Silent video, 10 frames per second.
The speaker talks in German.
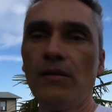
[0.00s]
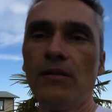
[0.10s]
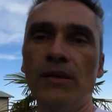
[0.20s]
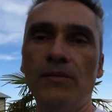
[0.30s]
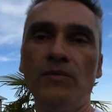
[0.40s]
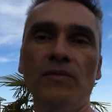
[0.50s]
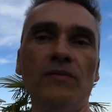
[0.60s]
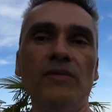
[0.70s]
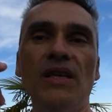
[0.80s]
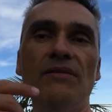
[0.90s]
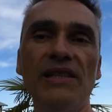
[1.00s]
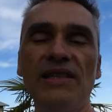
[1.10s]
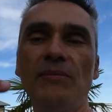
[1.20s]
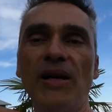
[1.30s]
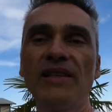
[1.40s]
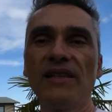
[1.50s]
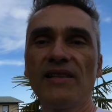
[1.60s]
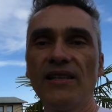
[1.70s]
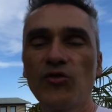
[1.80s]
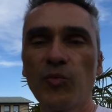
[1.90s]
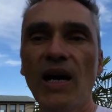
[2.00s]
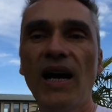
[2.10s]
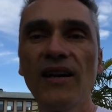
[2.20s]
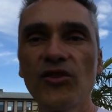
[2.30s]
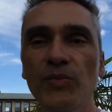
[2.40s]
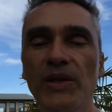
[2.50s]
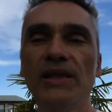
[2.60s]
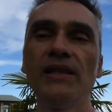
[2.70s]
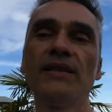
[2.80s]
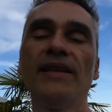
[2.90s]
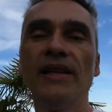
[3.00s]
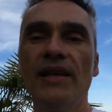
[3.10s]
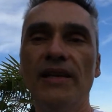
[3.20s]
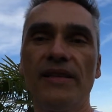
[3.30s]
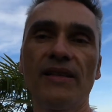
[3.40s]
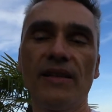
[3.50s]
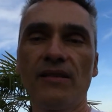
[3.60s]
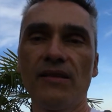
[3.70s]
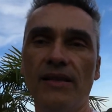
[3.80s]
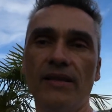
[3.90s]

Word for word: Ähm, jeweils dem anderen seine Sprache spricht, etc. etc.